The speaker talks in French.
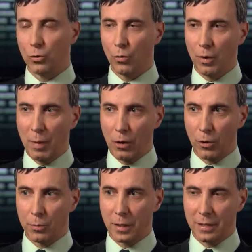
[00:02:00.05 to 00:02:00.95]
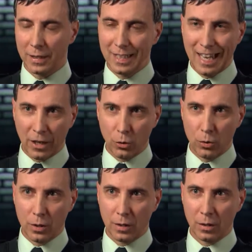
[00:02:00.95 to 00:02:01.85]
trouvé malheureusement certaines
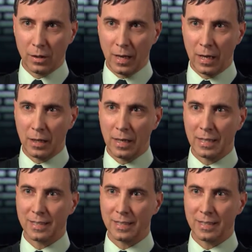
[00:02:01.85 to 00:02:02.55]
lacunes dans la